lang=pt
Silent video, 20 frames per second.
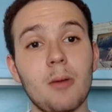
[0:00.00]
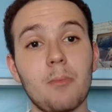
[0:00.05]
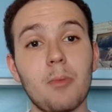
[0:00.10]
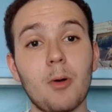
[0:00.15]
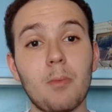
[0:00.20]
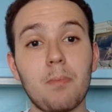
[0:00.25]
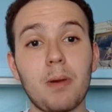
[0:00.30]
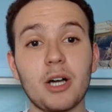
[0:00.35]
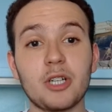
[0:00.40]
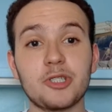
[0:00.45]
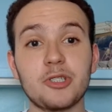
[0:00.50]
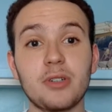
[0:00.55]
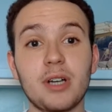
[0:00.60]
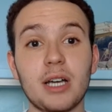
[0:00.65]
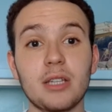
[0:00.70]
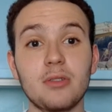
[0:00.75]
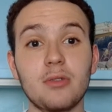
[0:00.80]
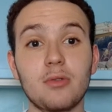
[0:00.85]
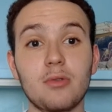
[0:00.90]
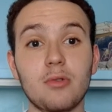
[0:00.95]
poupar
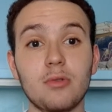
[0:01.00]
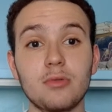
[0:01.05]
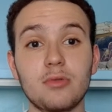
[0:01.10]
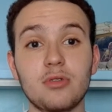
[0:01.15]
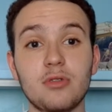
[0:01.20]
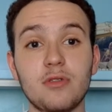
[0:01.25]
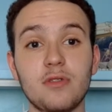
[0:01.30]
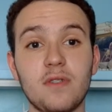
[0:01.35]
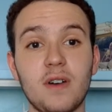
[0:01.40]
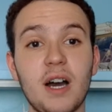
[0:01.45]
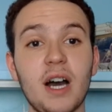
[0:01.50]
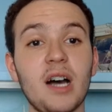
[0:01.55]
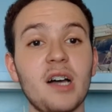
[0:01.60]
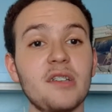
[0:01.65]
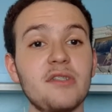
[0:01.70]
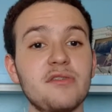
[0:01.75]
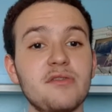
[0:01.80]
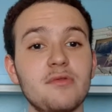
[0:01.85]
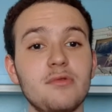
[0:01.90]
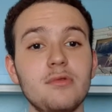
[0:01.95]
jogador contra o
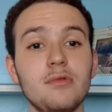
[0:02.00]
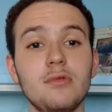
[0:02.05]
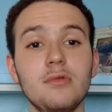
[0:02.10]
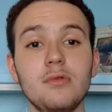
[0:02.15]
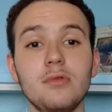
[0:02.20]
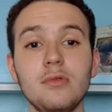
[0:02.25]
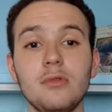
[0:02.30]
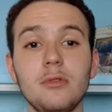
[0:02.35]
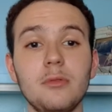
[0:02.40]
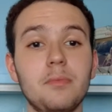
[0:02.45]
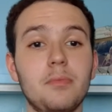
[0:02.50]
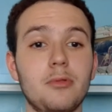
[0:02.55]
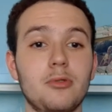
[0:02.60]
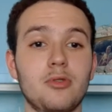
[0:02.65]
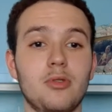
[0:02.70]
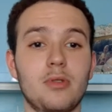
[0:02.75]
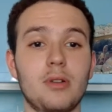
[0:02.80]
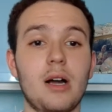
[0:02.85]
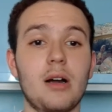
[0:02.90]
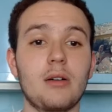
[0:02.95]
Vasco pro
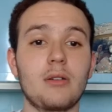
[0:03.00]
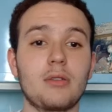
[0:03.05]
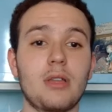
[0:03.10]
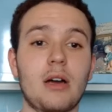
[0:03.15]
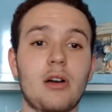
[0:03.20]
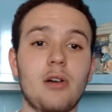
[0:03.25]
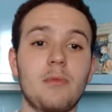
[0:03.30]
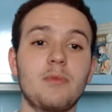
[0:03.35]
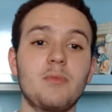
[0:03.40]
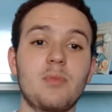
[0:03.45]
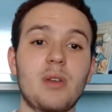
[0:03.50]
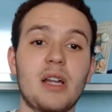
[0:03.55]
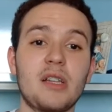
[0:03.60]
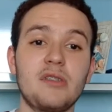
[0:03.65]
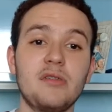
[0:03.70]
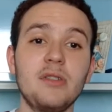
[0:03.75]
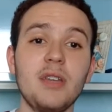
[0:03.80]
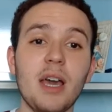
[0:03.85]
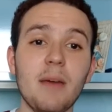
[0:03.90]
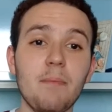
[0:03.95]
jogo da Copa do
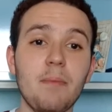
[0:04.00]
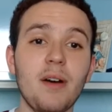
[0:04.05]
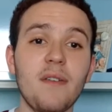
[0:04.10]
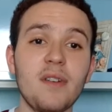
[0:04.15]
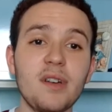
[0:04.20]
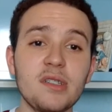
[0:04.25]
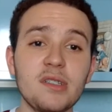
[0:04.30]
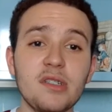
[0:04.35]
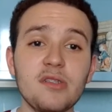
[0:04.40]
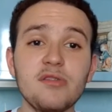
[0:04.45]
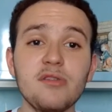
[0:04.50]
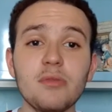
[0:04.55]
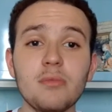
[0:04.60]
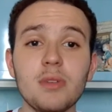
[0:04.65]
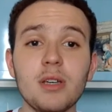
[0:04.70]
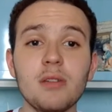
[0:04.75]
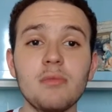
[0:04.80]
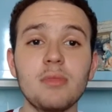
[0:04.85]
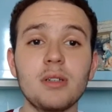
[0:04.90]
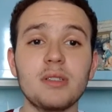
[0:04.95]
Brasil e é para fazer isso
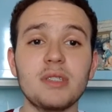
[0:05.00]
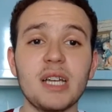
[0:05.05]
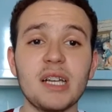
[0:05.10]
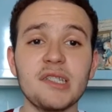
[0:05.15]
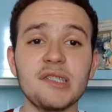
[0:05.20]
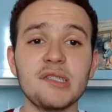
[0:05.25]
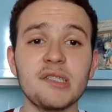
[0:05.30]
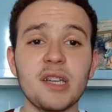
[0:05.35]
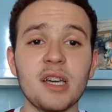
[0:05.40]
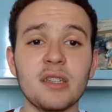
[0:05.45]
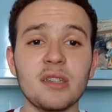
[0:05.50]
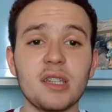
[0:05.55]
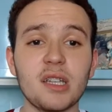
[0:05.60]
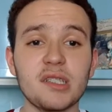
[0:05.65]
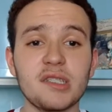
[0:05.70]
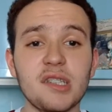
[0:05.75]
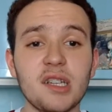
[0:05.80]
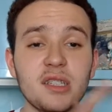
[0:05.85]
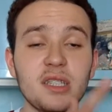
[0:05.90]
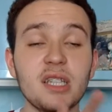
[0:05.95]
mesmo, mano. Tá certo, tá
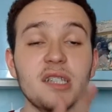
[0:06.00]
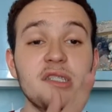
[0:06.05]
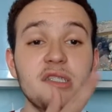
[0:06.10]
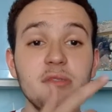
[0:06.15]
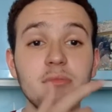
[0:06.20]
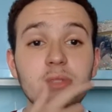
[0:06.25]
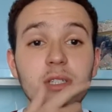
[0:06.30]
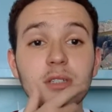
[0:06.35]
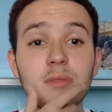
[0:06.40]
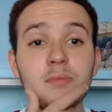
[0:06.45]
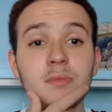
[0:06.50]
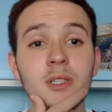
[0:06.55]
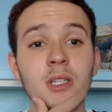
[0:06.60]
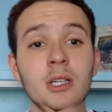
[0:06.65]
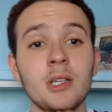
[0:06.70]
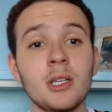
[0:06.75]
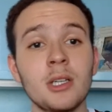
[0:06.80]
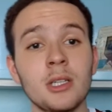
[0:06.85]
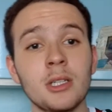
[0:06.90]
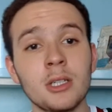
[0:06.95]
certo, é assim mesmo.
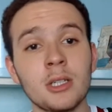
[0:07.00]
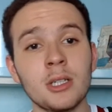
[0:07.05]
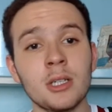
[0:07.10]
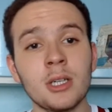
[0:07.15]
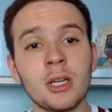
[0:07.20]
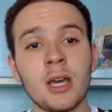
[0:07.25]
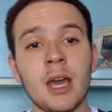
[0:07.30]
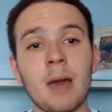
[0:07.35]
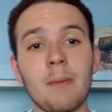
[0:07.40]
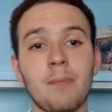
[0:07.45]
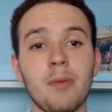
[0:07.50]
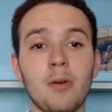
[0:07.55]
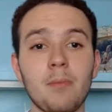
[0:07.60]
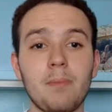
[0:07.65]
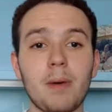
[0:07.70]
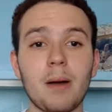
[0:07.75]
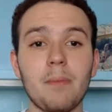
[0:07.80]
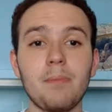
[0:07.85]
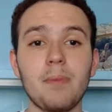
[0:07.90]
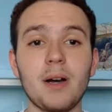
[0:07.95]
É
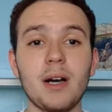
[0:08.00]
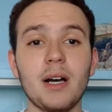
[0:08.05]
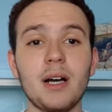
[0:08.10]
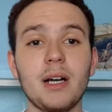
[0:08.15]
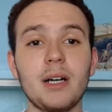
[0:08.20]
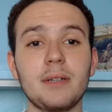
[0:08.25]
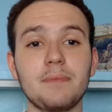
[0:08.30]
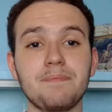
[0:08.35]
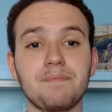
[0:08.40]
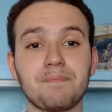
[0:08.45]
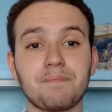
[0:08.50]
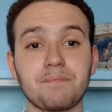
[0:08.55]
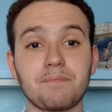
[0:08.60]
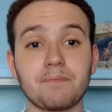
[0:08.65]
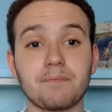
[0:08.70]
poupar para